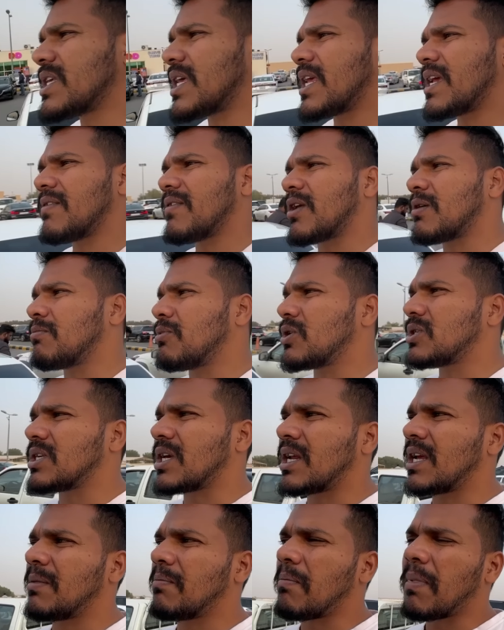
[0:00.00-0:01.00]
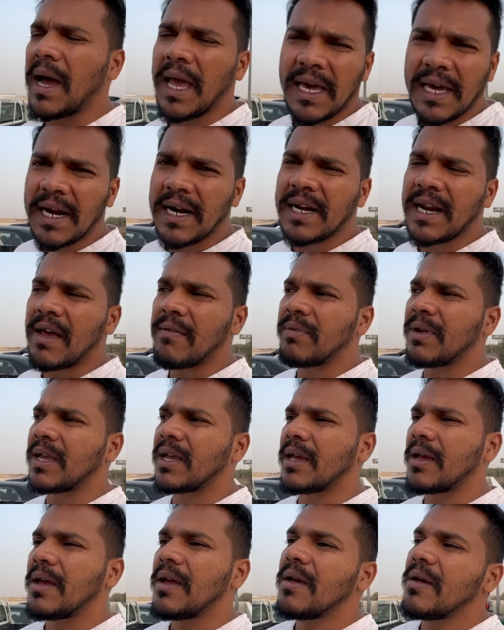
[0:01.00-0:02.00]
சரி வரும்போது சரி பயங்கர டிராஃபிக்கு
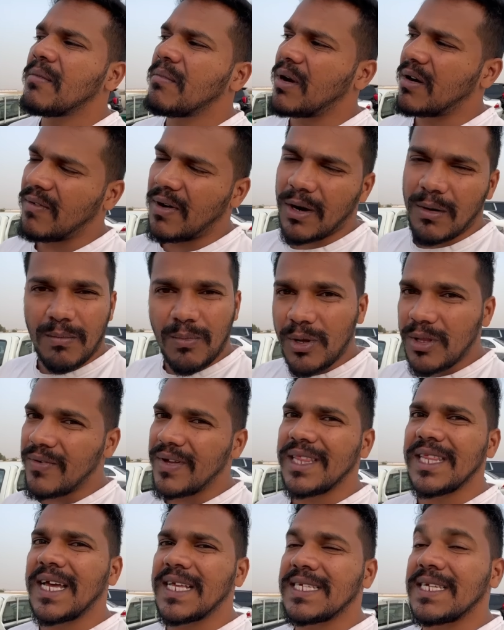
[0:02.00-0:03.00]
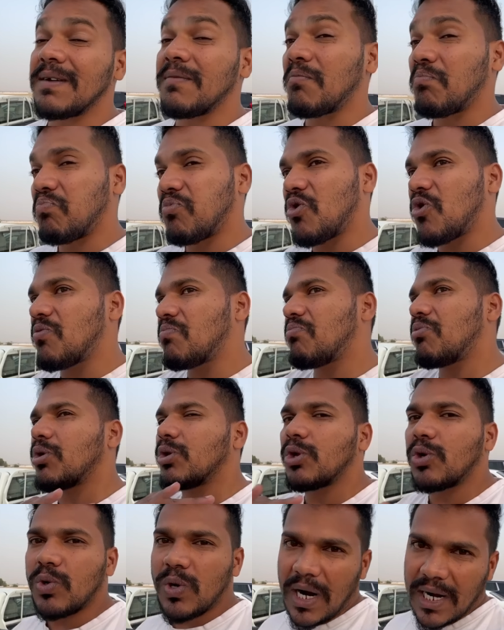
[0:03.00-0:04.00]
பட் வரும்போது வந்தாச்சு போகும்போது
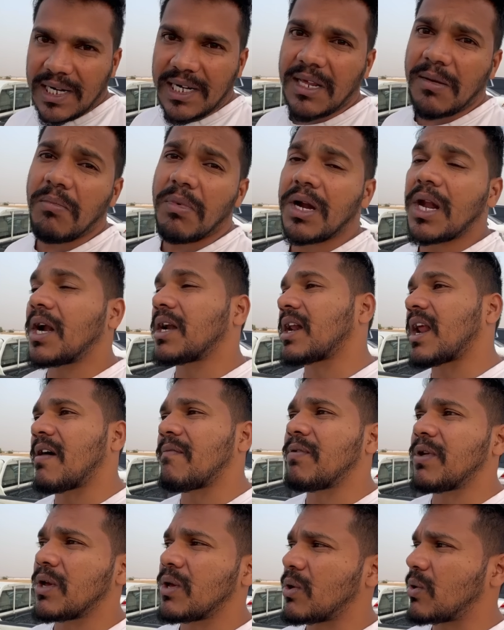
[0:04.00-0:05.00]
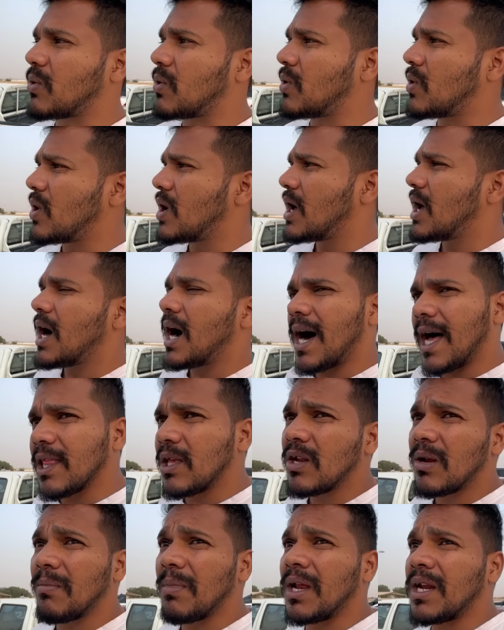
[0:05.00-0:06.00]
இன்னும் அல்டிமேட்டாக டிராஃபிக் இருக்கும்
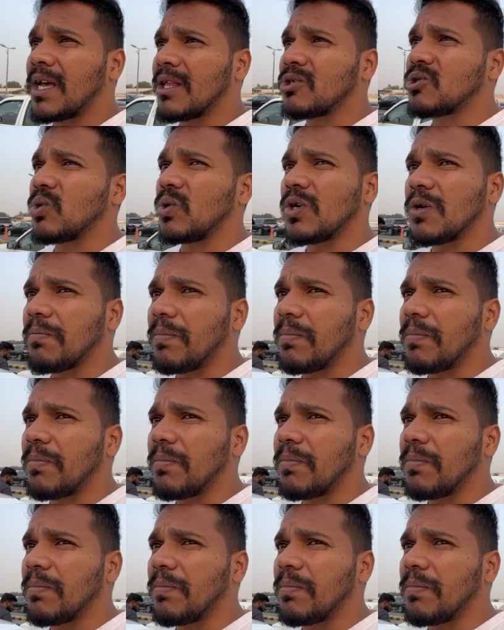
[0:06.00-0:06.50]
அதையும் நம்ம என்னன்னு சொல்லிட்டு